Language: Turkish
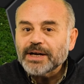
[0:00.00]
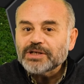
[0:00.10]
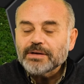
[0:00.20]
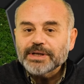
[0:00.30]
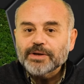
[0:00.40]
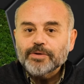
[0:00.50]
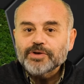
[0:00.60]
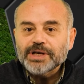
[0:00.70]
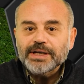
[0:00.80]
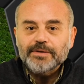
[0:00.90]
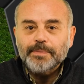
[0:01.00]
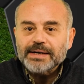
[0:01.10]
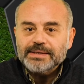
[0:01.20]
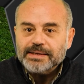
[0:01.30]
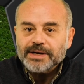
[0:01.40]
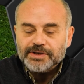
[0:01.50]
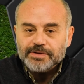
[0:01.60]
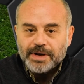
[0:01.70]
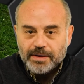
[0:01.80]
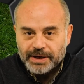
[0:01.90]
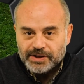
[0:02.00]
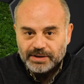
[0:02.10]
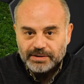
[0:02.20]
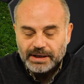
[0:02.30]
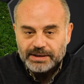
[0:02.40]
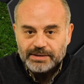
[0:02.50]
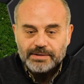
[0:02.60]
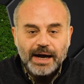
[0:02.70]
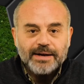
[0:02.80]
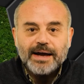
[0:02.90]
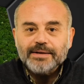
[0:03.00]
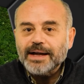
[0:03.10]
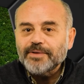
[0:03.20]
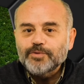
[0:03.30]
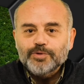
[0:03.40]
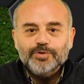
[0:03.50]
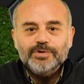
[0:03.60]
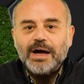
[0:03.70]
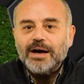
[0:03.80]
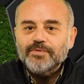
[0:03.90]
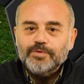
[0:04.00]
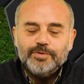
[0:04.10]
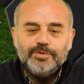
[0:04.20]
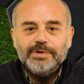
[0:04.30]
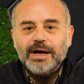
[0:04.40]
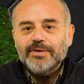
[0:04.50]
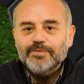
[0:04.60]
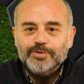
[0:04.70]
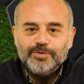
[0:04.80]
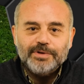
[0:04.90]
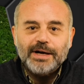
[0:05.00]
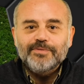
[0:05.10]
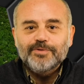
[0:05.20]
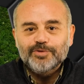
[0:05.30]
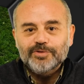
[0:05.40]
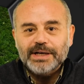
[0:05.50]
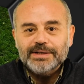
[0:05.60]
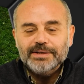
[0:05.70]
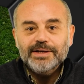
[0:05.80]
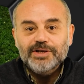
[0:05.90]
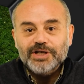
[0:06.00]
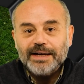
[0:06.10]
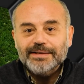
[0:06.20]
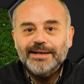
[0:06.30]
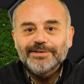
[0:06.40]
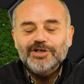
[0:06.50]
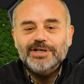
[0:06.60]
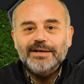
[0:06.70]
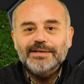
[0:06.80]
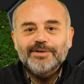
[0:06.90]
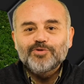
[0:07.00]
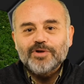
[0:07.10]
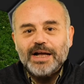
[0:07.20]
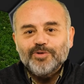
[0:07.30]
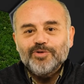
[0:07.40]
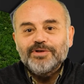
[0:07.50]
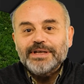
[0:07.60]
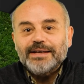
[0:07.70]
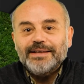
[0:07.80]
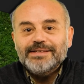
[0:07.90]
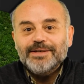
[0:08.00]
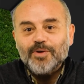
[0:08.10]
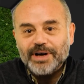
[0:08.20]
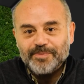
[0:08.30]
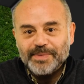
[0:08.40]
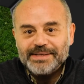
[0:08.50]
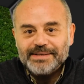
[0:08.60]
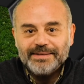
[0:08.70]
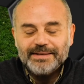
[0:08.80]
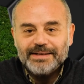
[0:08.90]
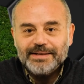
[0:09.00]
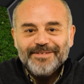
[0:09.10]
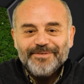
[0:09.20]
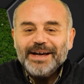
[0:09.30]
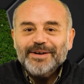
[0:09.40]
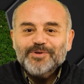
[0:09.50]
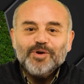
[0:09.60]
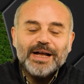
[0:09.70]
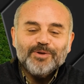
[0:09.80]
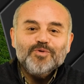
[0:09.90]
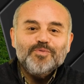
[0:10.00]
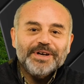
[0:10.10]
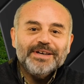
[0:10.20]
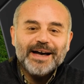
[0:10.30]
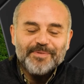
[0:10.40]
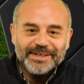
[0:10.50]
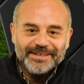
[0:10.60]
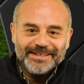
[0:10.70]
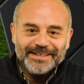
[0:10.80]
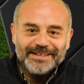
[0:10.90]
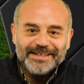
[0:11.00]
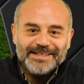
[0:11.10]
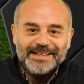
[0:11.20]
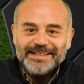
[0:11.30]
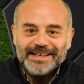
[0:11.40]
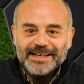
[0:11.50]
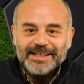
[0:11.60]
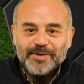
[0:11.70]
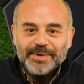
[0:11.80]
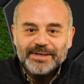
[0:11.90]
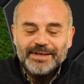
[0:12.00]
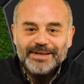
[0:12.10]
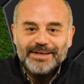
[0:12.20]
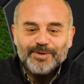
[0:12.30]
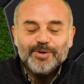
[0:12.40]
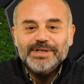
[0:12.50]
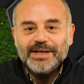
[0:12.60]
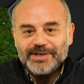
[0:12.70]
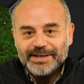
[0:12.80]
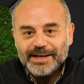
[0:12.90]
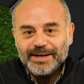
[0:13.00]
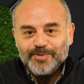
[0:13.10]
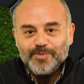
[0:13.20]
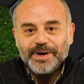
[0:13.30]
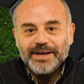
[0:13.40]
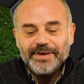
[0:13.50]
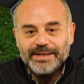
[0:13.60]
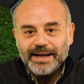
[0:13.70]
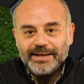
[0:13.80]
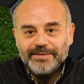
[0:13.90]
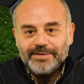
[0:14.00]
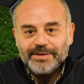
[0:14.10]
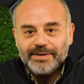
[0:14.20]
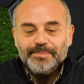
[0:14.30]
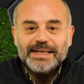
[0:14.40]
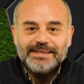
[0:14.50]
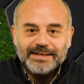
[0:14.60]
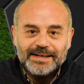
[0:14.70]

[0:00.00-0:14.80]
başlamadan önce itibarsızlaştırmaya başladılar. Her yerden vurdular, vurdular, vurdular, vurdular. İçeriden, dışarıdan Ronaldo'yu neredeyse yok etmek istediler. Ve Ronaldo kupayı kaybetti. İstediği yere gidemedi. Gözyaşlarıyla kupaya veda etti. Messi